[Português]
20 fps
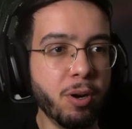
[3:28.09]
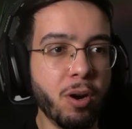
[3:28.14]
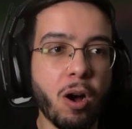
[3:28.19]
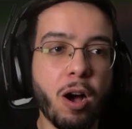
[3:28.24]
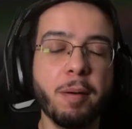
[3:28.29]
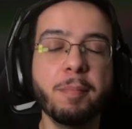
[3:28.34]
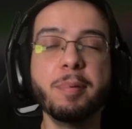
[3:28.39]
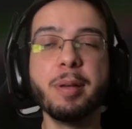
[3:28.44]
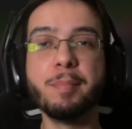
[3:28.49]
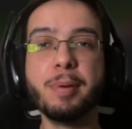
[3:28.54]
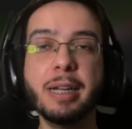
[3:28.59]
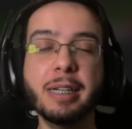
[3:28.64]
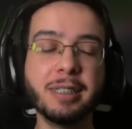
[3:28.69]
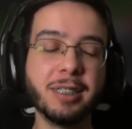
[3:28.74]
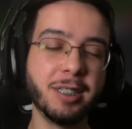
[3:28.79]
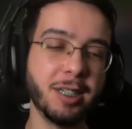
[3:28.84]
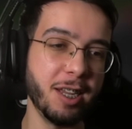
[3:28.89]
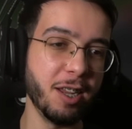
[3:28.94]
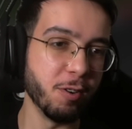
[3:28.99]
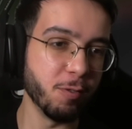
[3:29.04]

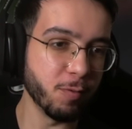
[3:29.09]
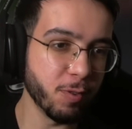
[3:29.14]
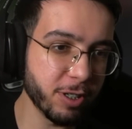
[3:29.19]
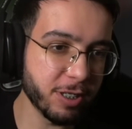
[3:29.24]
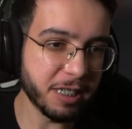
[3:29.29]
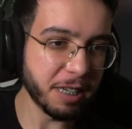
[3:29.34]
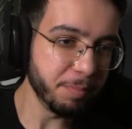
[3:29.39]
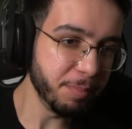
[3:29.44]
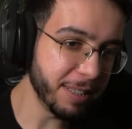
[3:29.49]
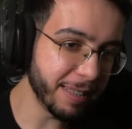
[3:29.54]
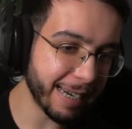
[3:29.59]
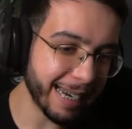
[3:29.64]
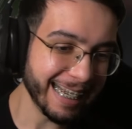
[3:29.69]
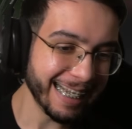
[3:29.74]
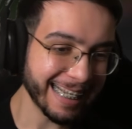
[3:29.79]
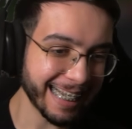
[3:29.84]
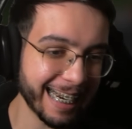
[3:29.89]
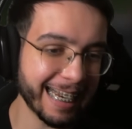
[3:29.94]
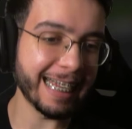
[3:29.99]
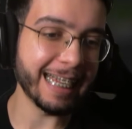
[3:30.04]
Obviamente eu vou de
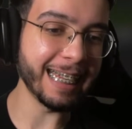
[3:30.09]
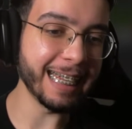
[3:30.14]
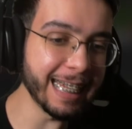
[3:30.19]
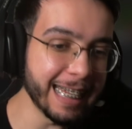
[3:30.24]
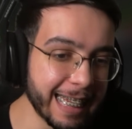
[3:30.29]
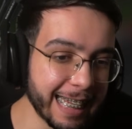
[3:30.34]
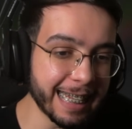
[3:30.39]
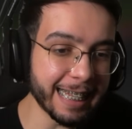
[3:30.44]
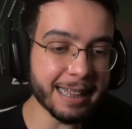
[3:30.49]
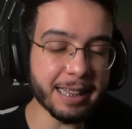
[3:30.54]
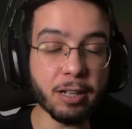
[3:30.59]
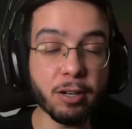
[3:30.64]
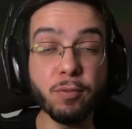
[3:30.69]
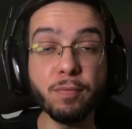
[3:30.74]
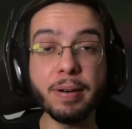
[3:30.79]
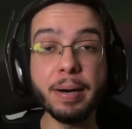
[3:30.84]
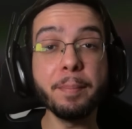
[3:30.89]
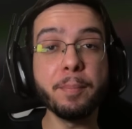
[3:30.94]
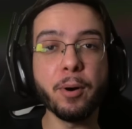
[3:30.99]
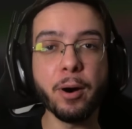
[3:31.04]
M3 aqui, então
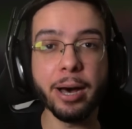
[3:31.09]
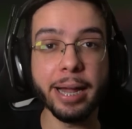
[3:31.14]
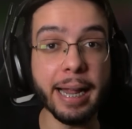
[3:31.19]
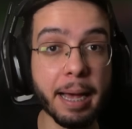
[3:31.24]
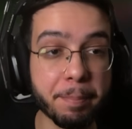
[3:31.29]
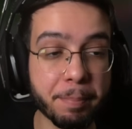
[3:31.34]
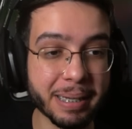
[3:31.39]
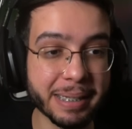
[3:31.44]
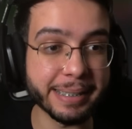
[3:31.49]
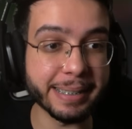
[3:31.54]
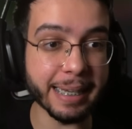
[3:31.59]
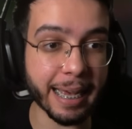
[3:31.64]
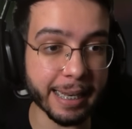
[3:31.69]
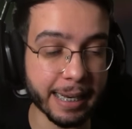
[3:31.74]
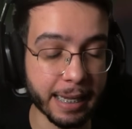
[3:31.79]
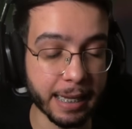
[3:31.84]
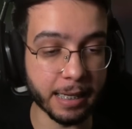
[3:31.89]
vambora, rapaziada.